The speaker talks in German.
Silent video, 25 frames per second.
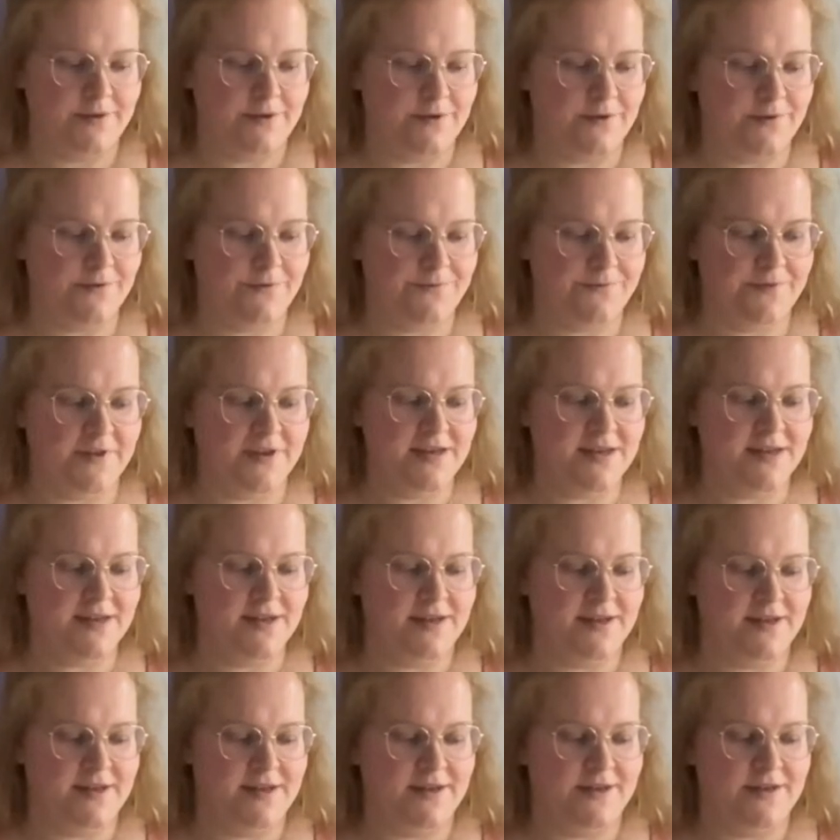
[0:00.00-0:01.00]

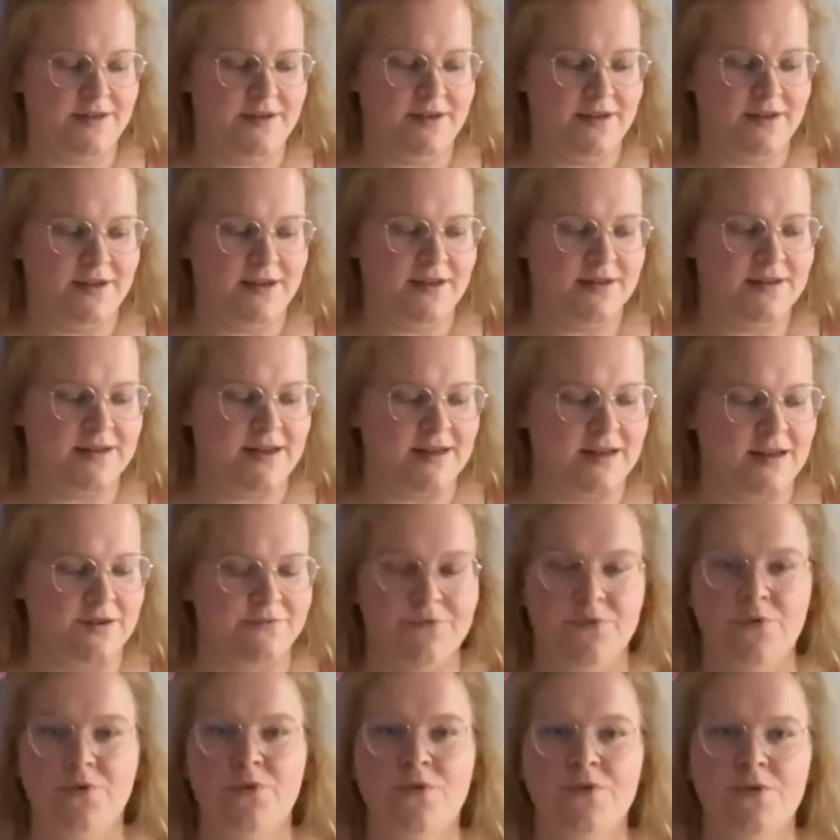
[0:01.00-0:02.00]
Finde in deiner
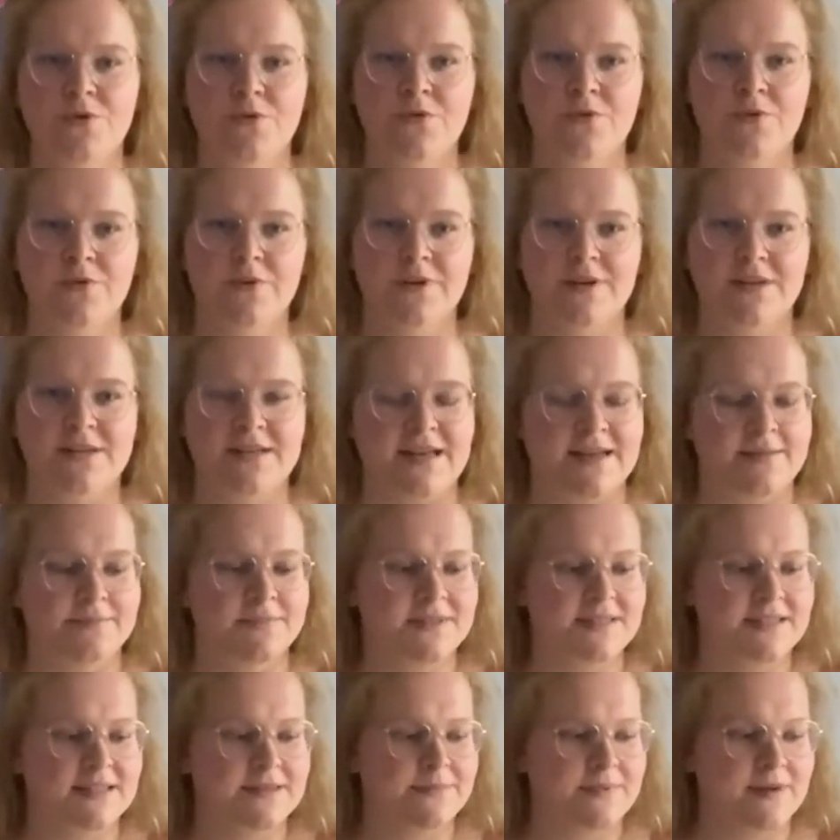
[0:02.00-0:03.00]
Wohnung, in deinem
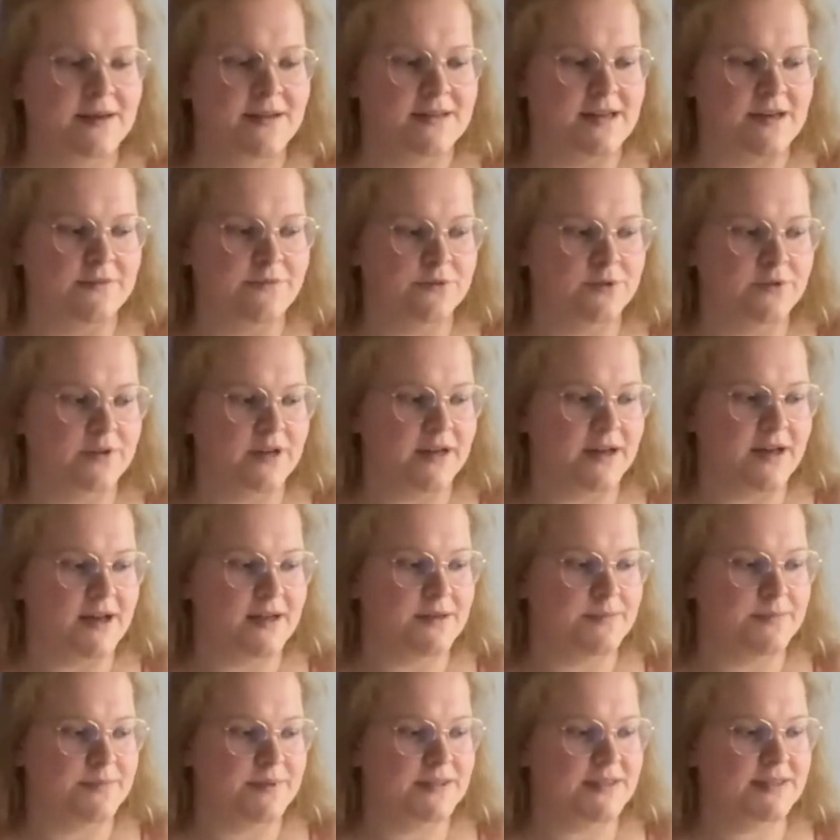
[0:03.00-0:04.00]
Zimmer, da wo du
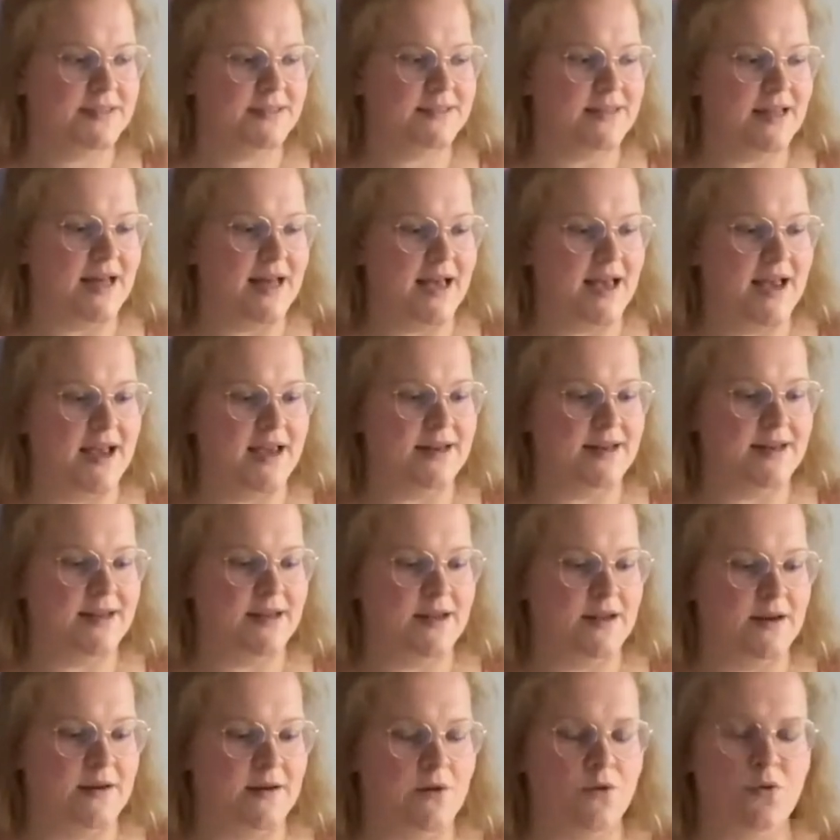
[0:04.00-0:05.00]
gerade bist,
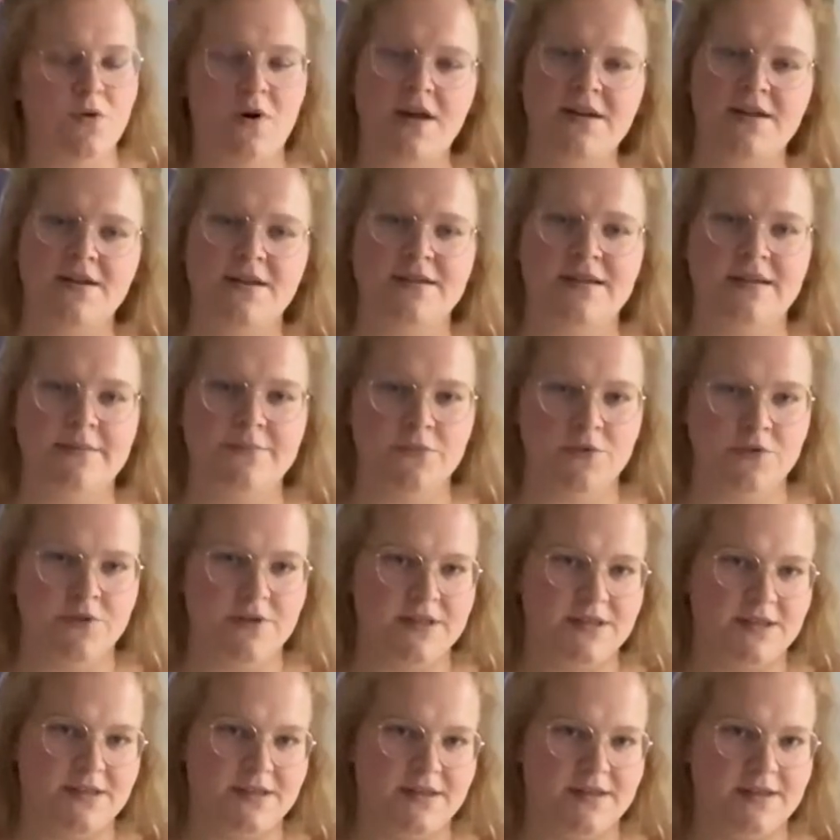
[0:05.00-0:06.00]
einen Ort, an dem du
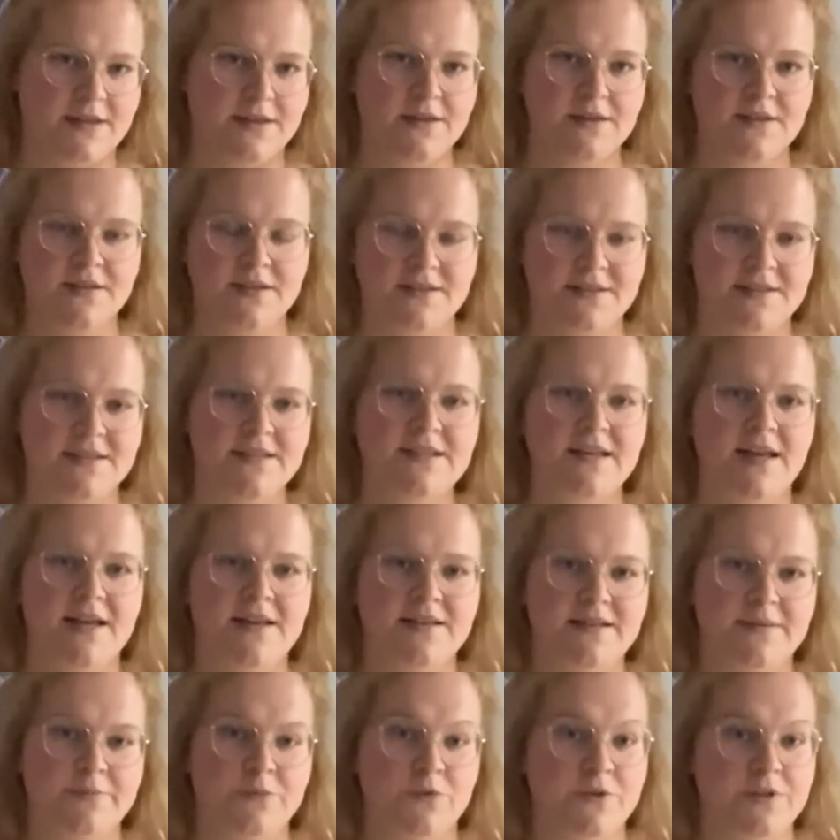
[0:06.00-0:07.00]
dich sicher, an
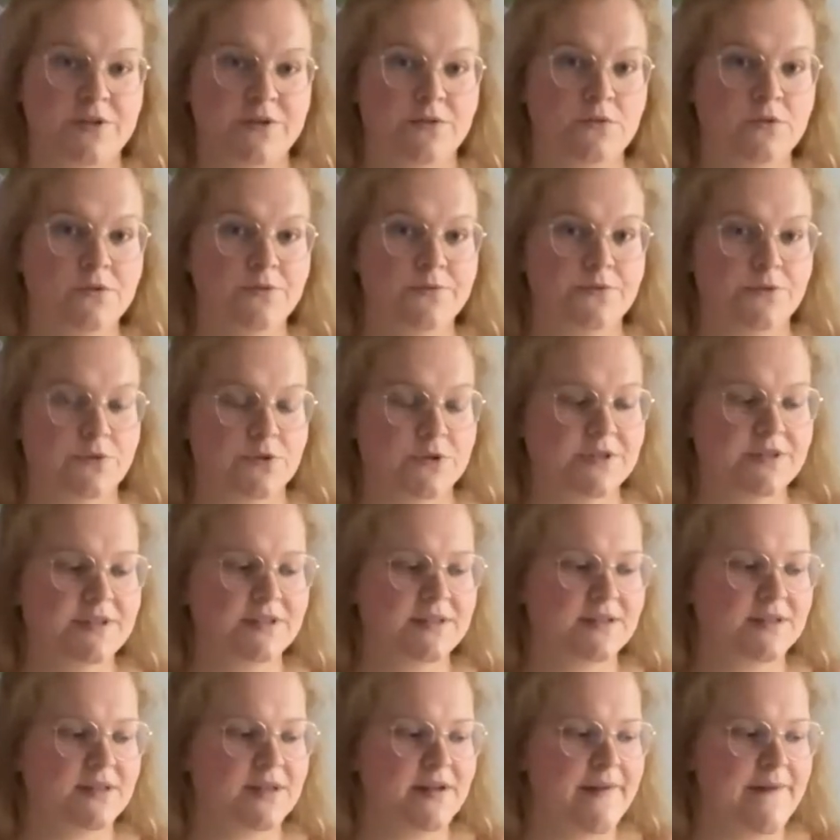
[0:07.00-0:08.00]
dem du dich gut
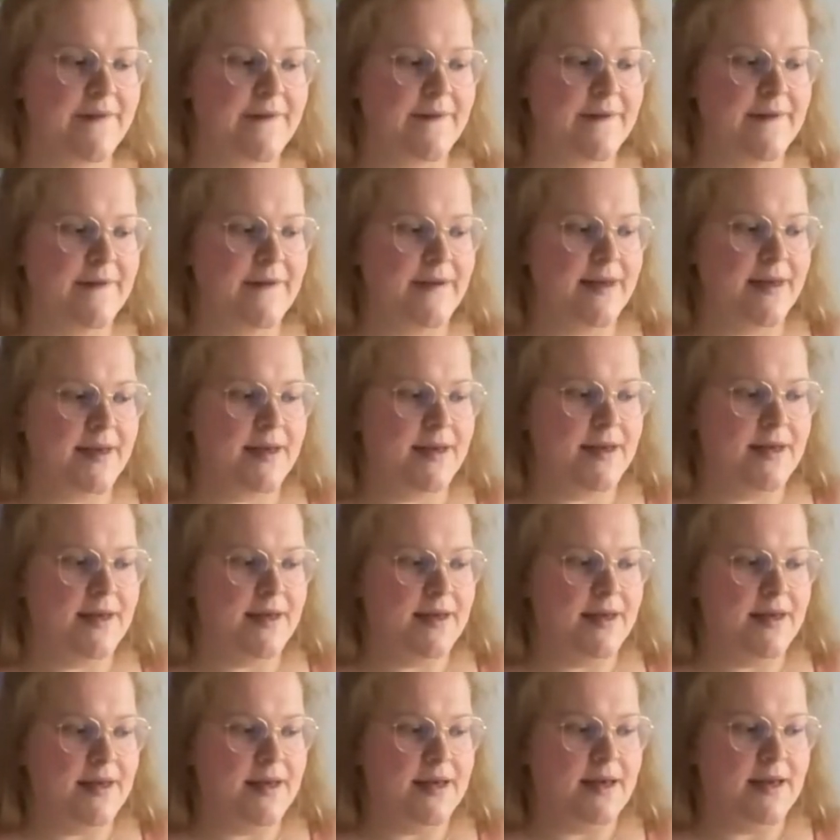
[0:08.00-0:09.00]
fühlst.
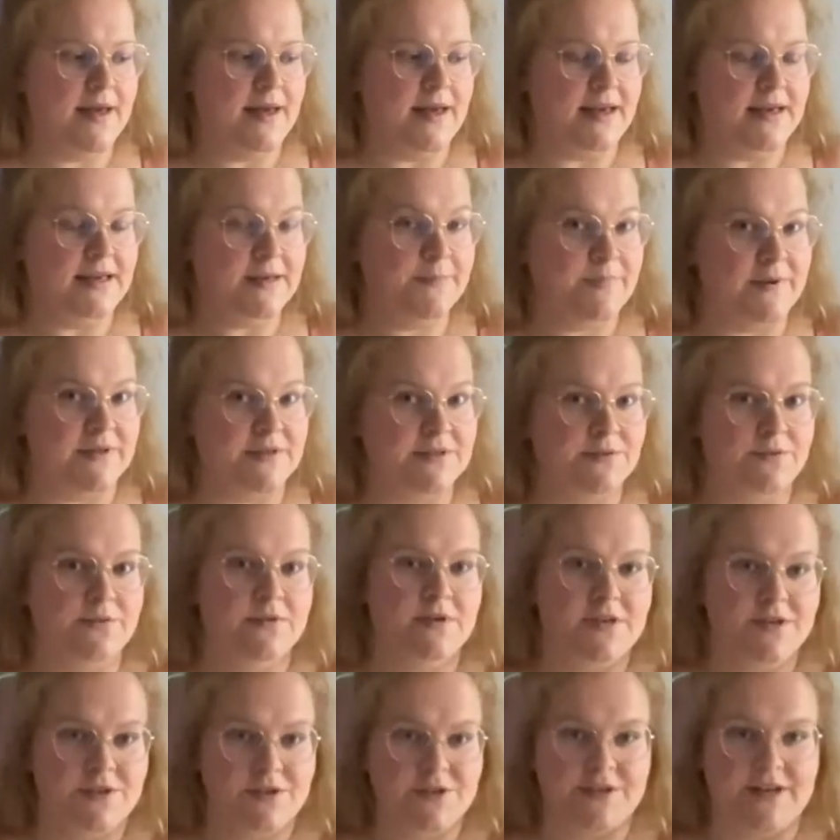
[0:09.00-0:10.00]
Ich
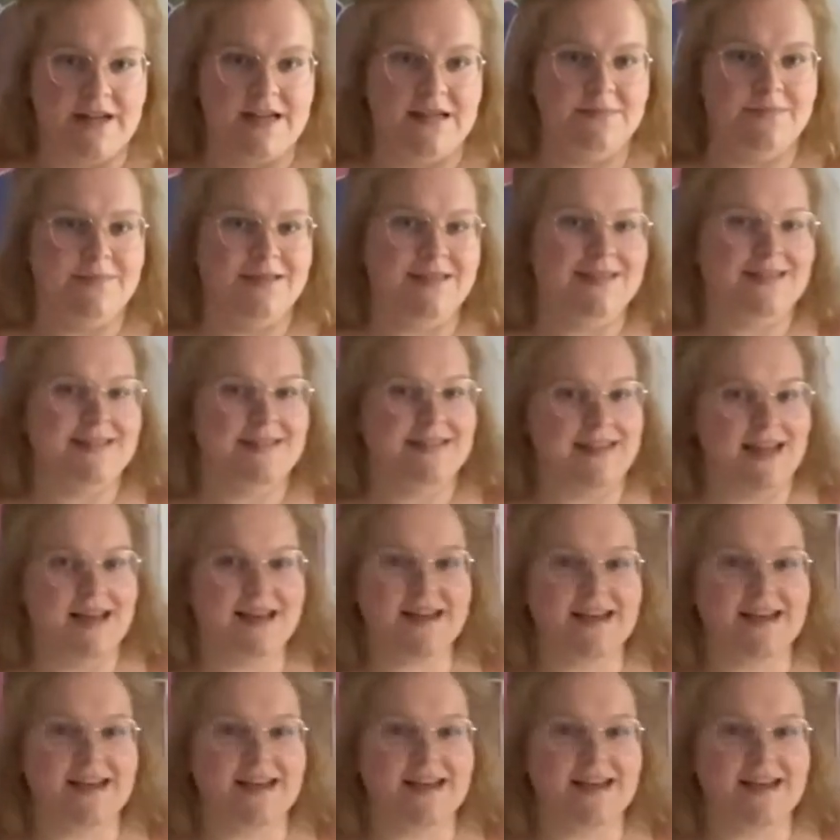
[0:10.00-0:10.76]
persönlich stelle mich sehr